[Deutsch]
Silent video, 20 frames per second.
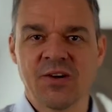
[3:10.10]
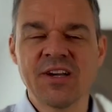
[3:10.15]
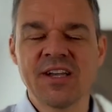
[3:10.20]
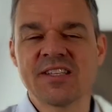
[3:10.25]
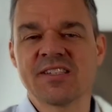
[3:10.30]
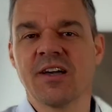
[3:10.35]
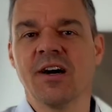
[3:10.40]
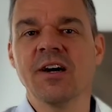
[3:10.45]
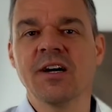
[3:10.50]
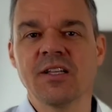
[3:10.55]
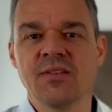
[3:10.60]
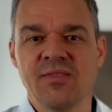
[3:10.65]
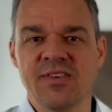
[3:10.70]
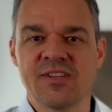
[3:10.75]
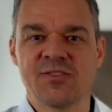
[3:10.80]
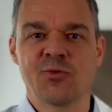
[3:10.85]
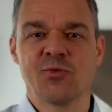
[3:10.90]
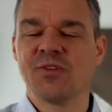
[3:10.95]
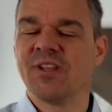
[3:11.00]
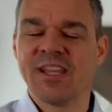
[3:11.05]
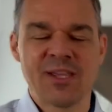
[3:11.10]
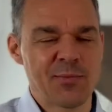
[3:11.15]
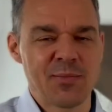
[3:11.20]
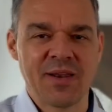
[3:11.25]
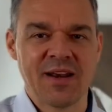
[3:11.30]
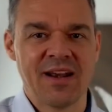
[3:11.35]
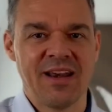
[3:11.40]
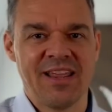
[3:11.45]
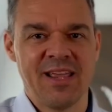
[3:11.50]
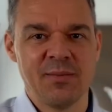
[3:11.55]
Solche Sachen wirst du
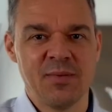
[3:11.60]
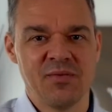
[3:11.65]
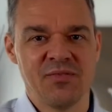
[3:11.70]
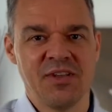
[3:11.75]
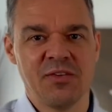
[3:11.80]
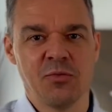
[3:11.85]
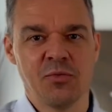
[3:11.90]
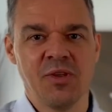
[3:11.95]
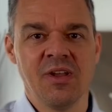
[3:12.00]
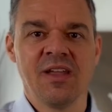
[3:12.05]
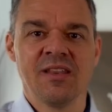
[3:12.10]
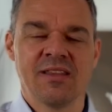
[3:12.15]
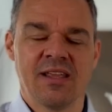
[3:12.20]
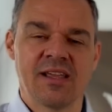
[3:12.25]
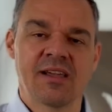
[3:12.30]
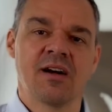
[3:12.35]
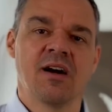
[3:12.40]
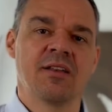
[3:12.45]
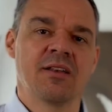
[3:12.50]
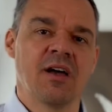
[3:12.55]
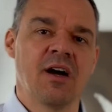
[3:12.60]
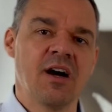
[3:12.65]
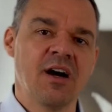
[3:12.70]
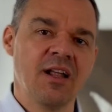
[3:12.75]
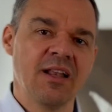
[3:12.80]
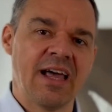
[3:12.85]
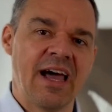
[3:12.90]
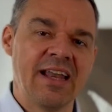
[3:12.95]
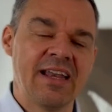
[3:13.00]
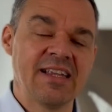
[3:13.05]
nicht mehr erleben, wenn du den
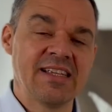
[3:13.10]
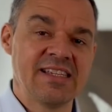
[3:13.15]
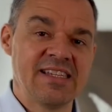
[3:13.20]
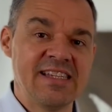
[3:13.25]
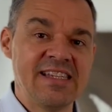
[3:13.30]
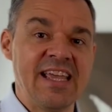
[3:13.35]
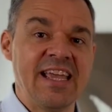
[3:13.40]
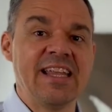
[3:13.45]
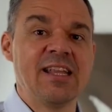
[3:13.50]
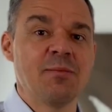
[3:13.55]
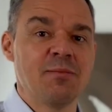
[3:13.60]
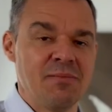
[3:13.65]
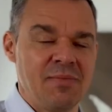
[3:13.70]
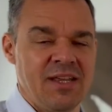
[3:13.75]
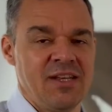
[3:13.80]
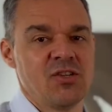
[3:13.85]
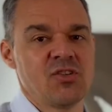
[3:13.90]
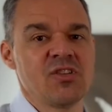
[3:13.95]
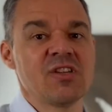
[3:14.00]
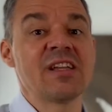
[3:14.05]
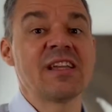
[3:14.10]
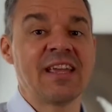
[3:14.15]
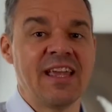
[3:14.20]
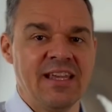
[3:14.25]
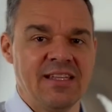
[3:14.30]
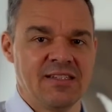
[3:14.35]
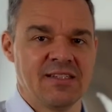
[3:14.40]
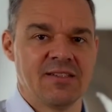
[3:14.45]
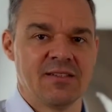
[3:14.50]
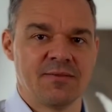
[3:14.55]
Kanal eines jeden
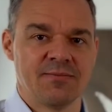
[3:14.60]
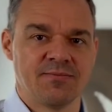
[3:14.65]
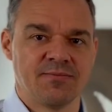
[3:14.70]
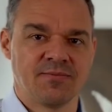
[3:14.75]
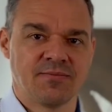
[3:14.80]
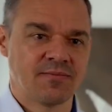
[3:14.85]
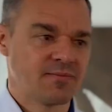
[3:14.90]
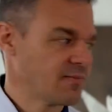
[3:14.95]
Menschen kennst.